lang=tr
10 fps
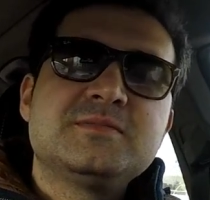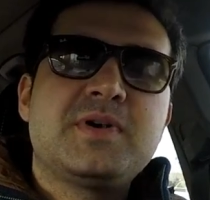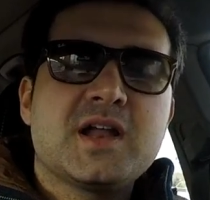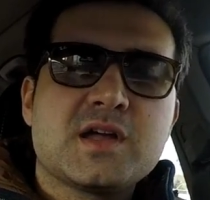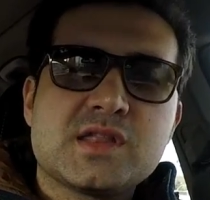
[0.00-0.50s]

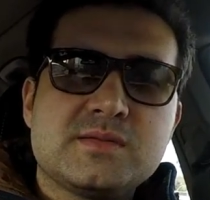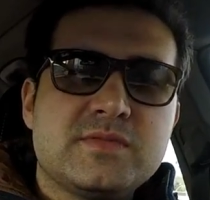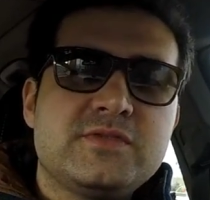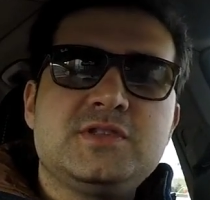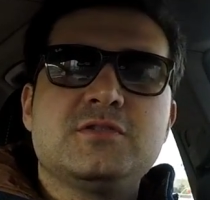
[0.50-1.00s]
para
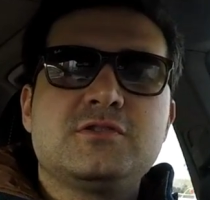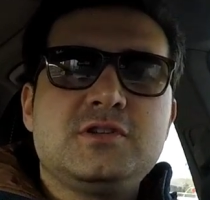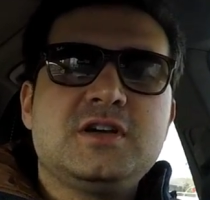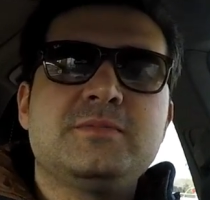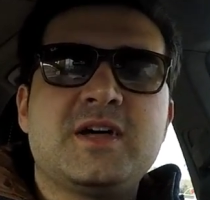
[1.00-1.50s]
kazanma
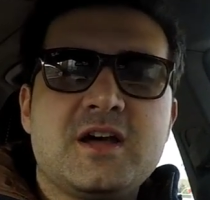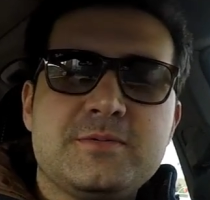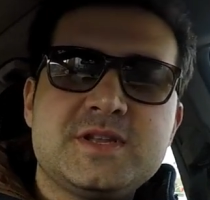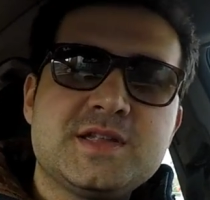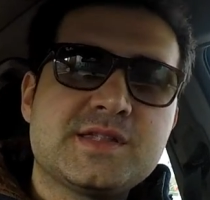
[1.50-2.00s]
videosuyla
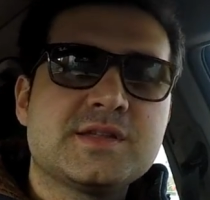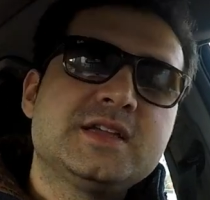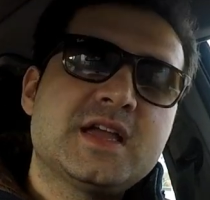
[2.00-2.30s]
beraberiz.